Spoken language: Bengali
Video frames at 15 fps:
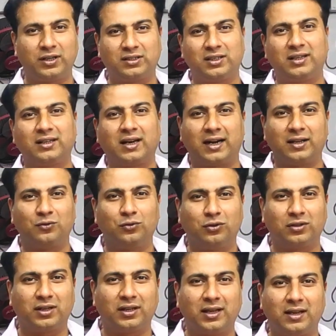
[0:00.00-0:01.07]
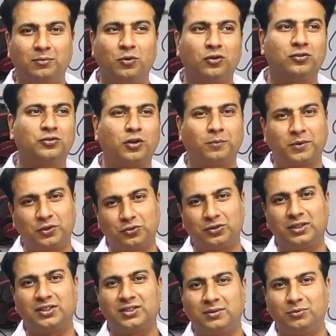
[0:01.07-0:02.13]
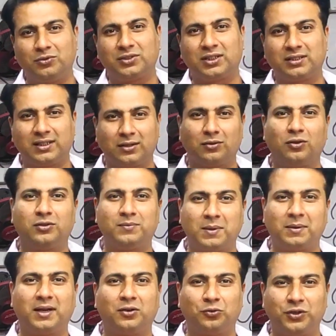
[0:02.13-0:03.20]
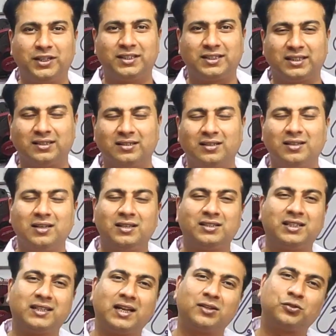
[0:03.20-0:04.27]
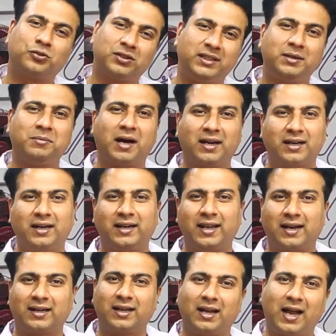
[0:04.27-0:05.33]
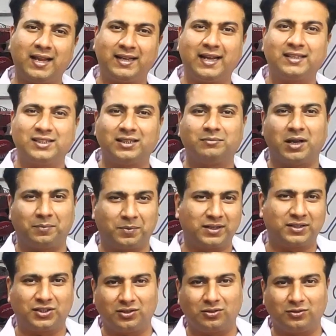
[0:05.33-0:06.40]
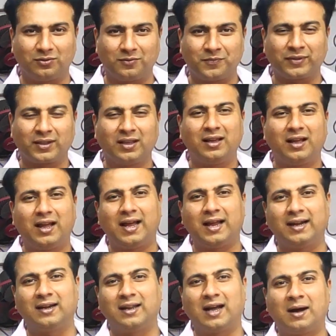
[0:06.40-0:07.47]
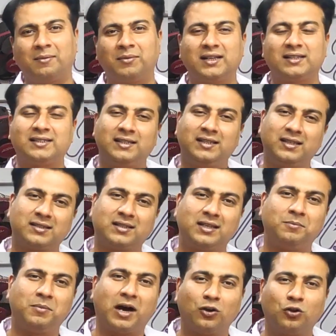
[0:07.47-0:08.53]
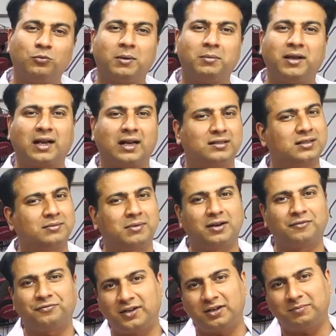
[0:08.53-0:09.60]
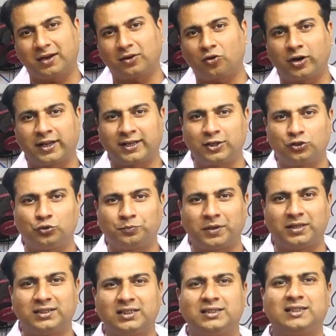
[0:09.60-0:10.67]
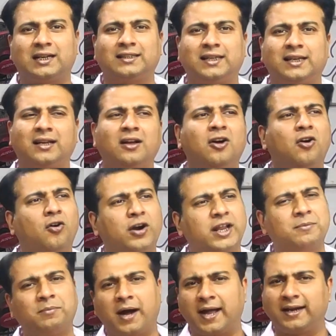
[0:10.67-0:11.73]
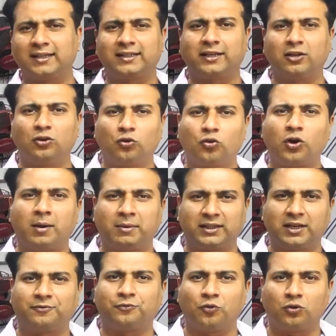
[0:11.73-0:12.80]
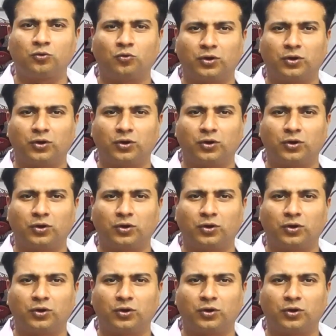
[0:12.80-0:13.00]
করেছিলেন গাড়িগুলোকে এবং সব কিছু ডিস্ট্রিবিউশন যেগুলো হয়েছে সেটা সত্যি মার্কেটে একটা আই ক্যাচিং ব্যাপার ছিল অ্যান্ড আমরা সিরিয়াসলি ভালোভাবে কাস্টমারের ফিডব্যাকও অনেক কিছু পেয়েছি যাদের অনেক বাইরে থেকে লোকও আমাদের ফোন